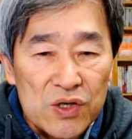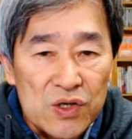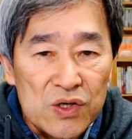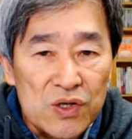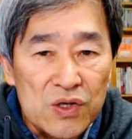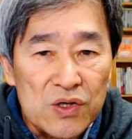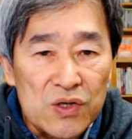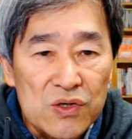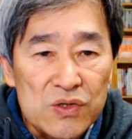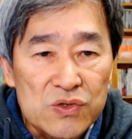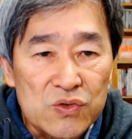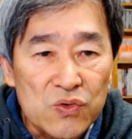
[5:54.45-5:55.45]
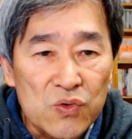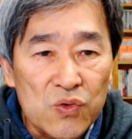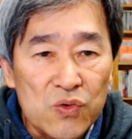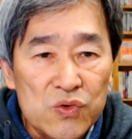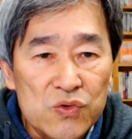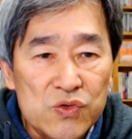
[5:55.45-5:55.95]
えー、そ
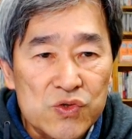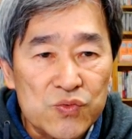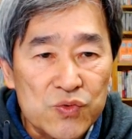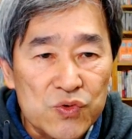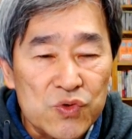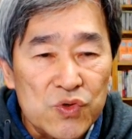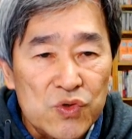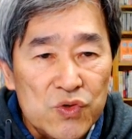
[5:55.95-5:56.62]
の YouTube